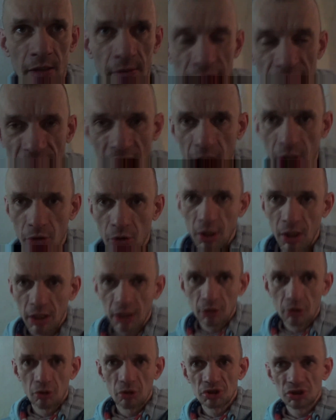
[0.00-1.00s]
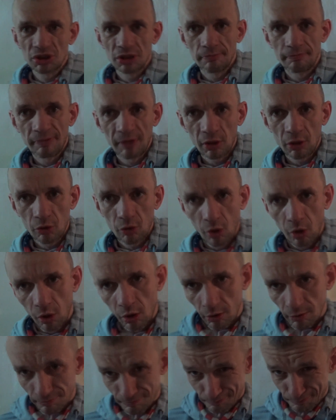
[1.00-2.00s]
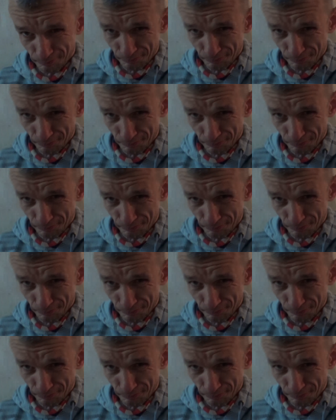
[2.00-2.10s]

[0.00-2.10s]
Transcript: Второй, короче, прикол.